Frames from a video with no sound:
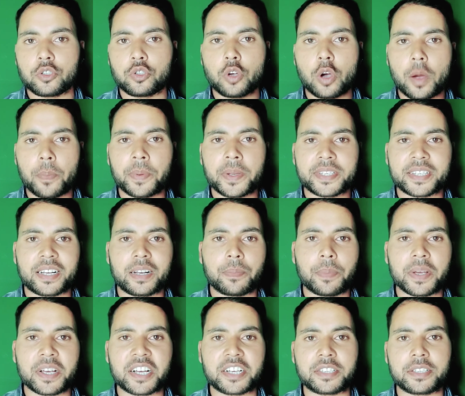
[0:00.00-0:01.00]
जो अपने चैनल
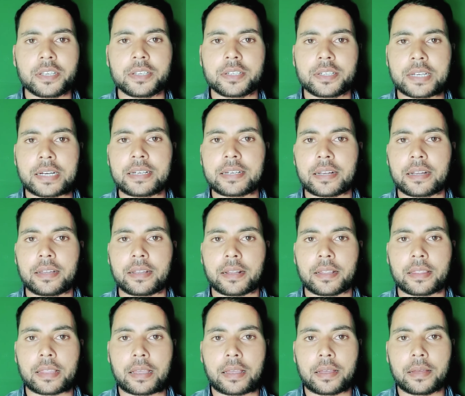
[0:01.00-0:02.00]
पर कंसिस्टेंट नहीं
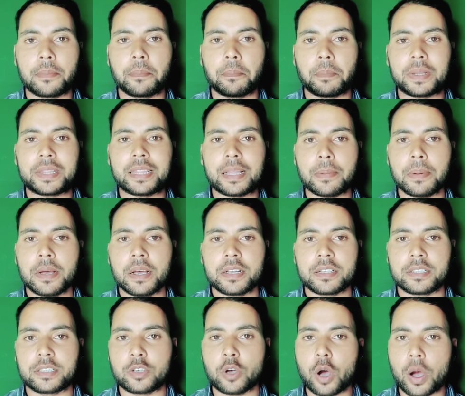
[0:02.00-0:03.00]
रहते हैं मतलब
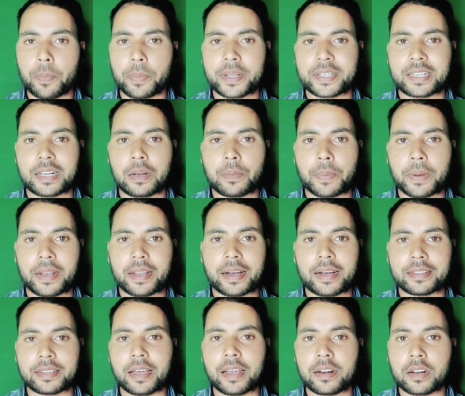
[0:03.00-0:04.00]
जो अपने चैनल पर
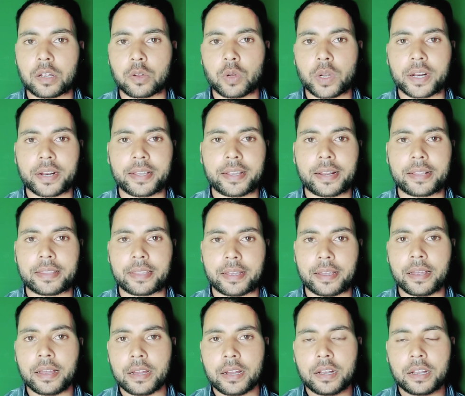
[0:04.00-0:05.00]
लगातार रेगुलर नहीं रहते
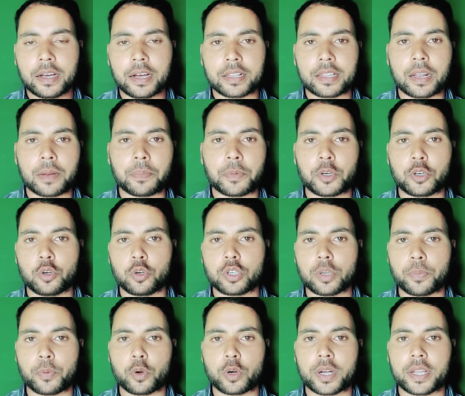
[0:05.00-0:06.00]
हैं लगातार वीडियोज
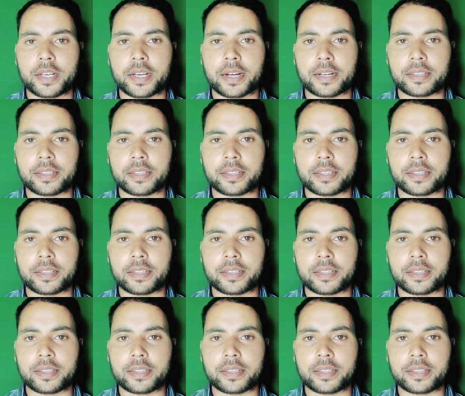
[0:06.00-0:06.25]
अपलोड नहीं